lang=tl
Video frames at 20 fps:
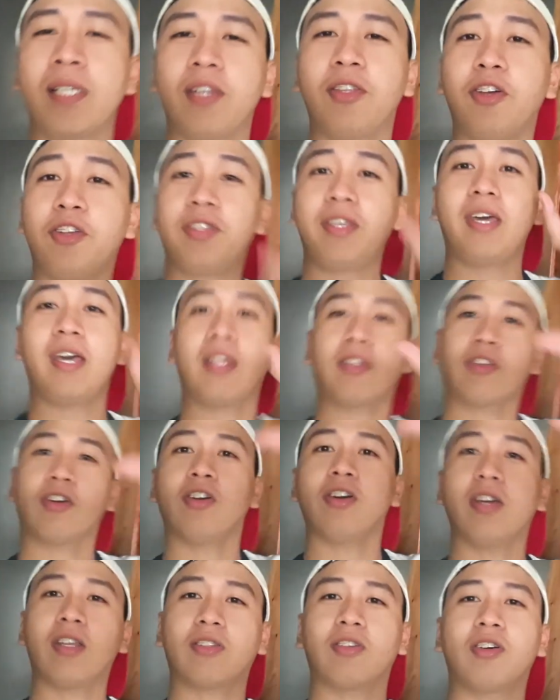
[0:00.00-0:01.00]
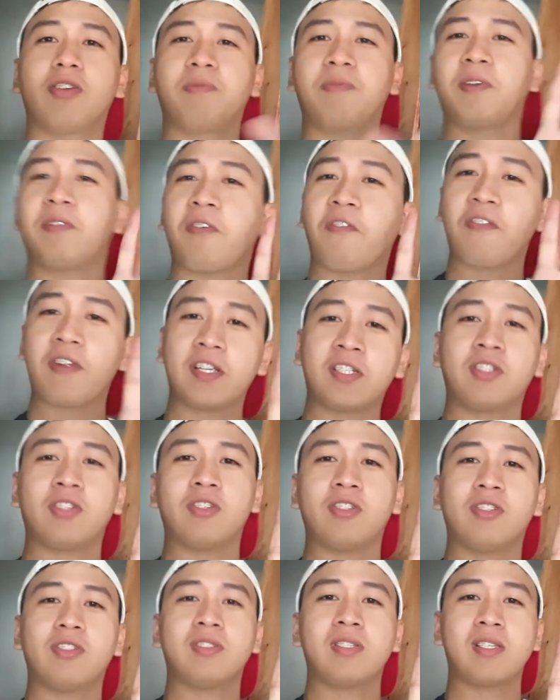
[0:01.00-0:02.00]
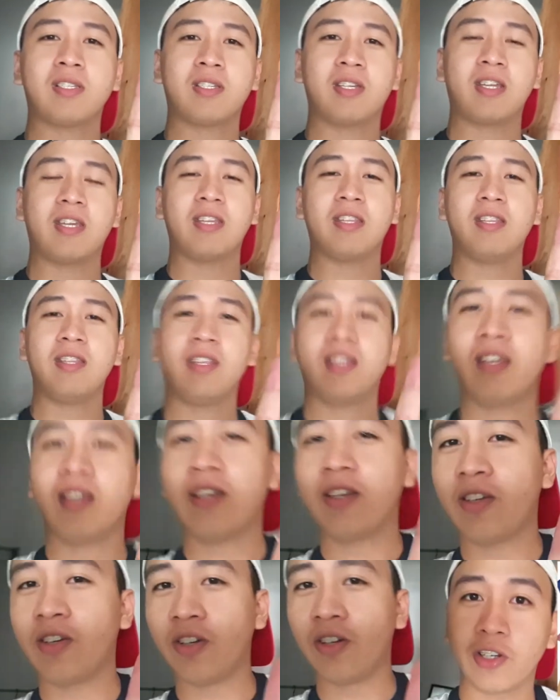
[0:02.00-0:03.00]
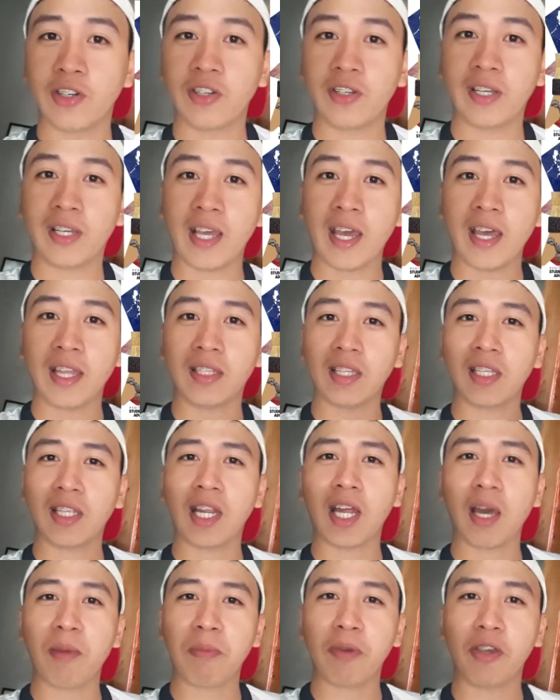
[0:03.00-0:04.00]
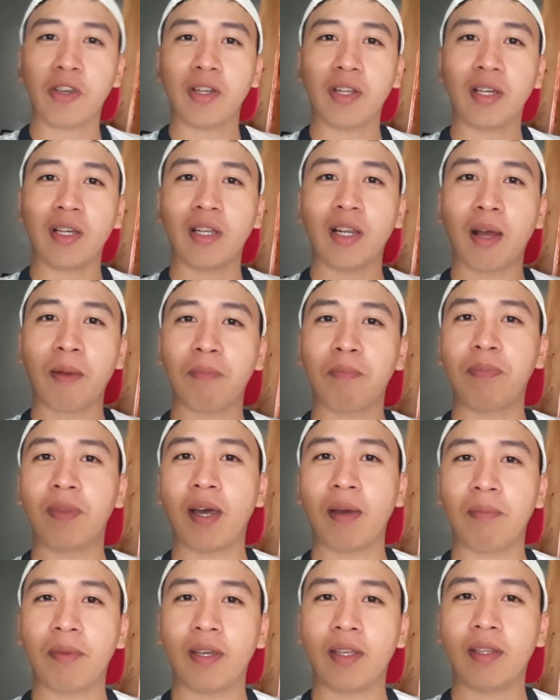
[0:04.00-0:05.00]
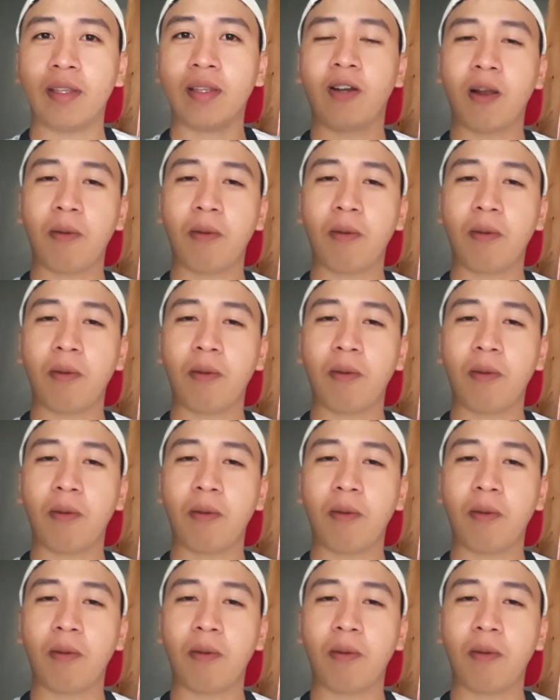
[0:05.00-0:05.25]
Punta doon. Ito, ito. Ipipa-flash ko dun sa screen. Yun. So, nag-aantay na, na kami ngayon ng grab namin.